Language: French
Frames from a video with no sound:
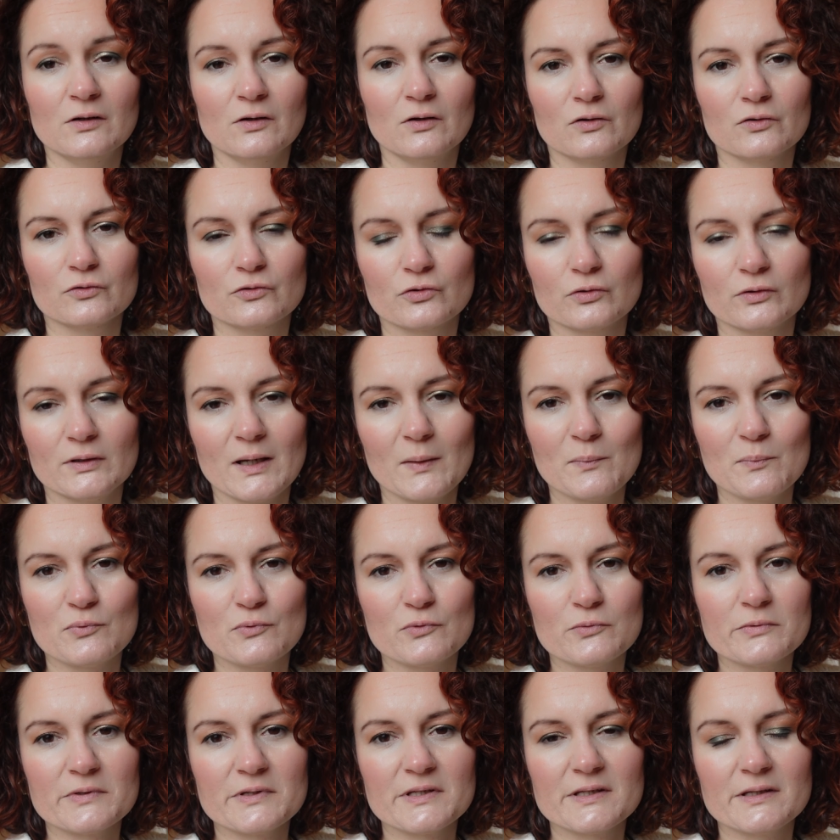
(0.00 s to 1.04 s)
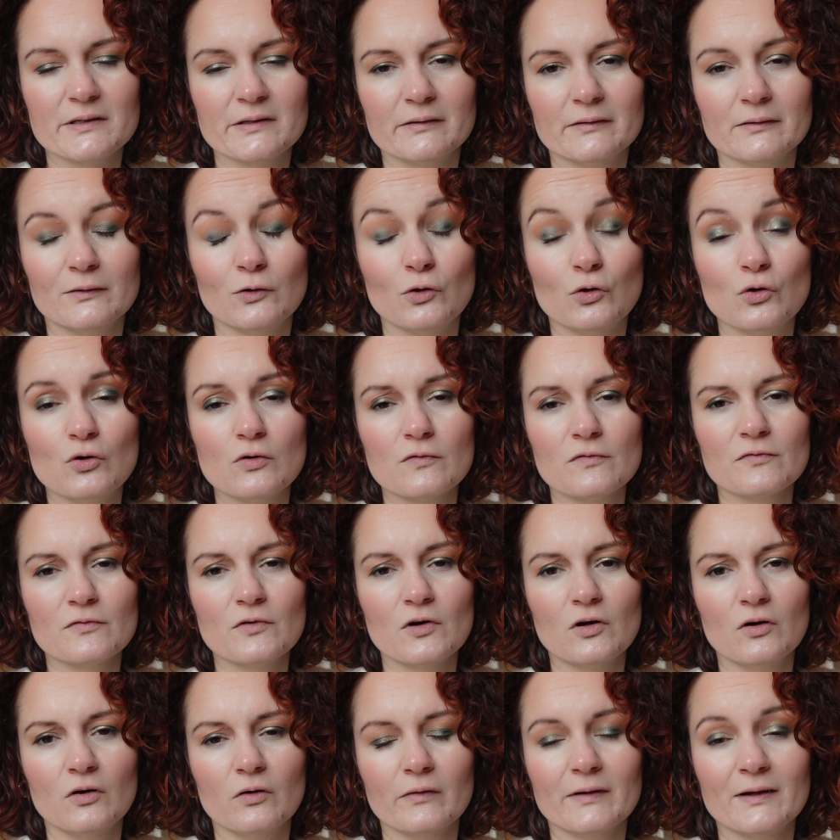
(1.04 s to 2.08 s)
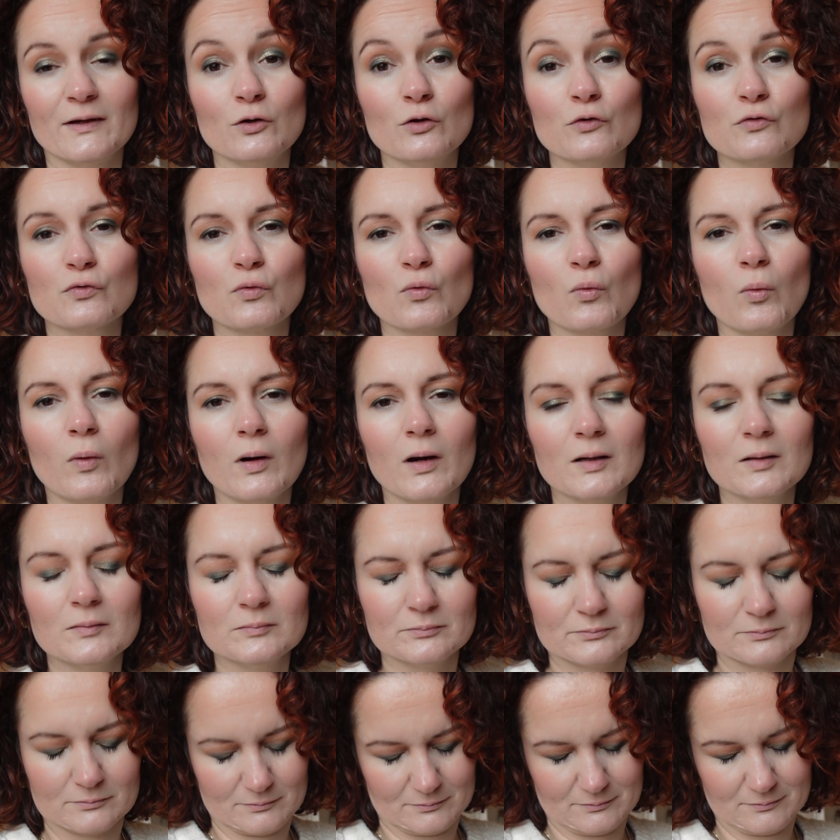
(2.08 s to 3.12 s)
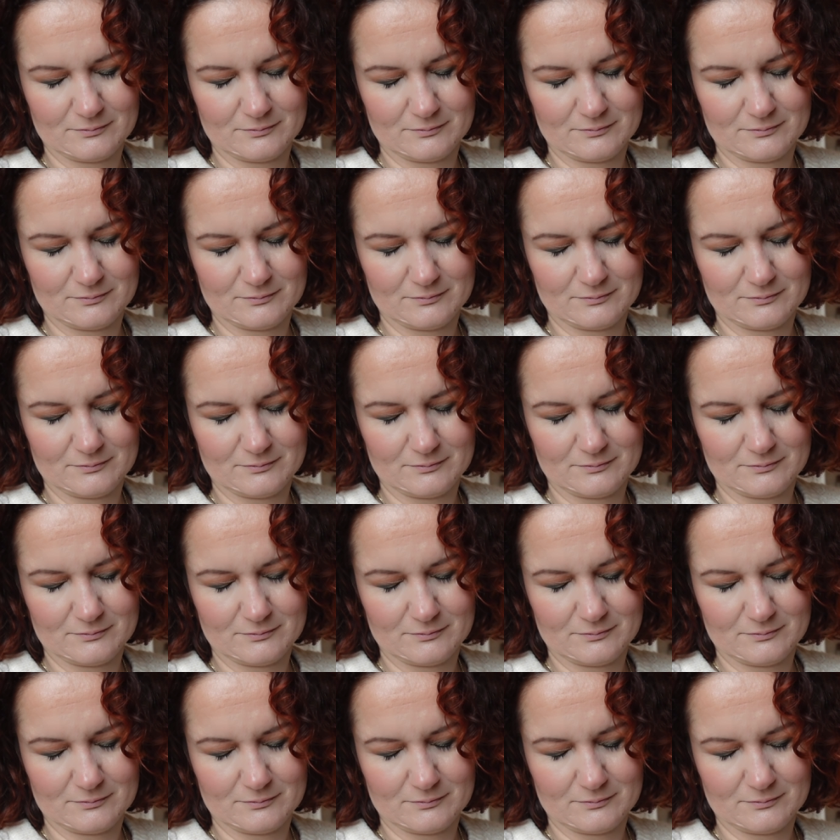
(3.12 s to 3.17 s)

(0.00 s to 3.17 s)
entre la pluie, le vent et le froid.